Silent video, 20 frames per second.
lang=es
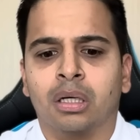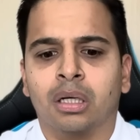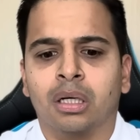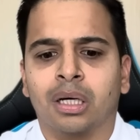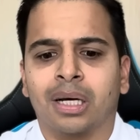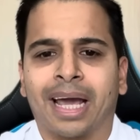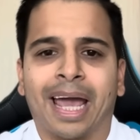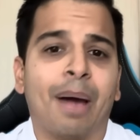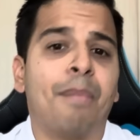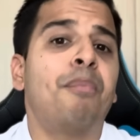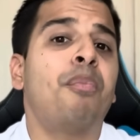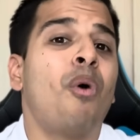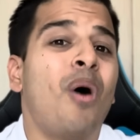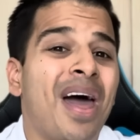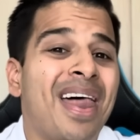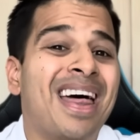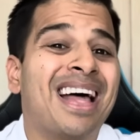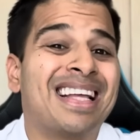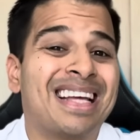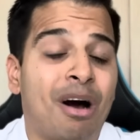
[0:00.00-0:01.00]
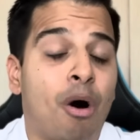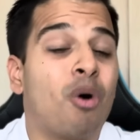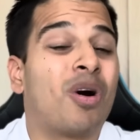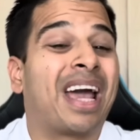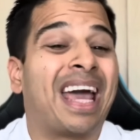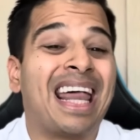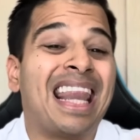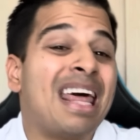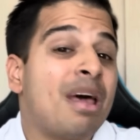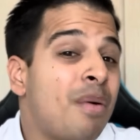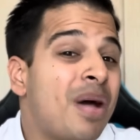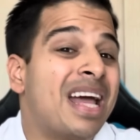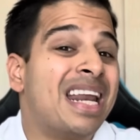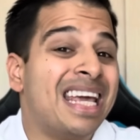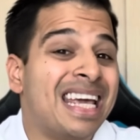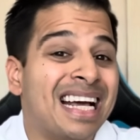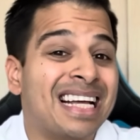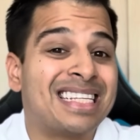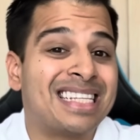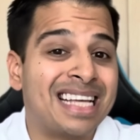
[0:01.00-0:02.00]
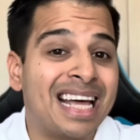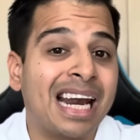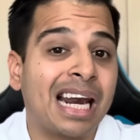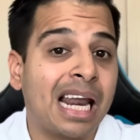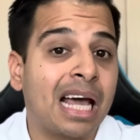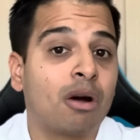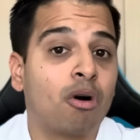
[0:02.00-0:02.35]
¿Qué puede o qué debería hacer la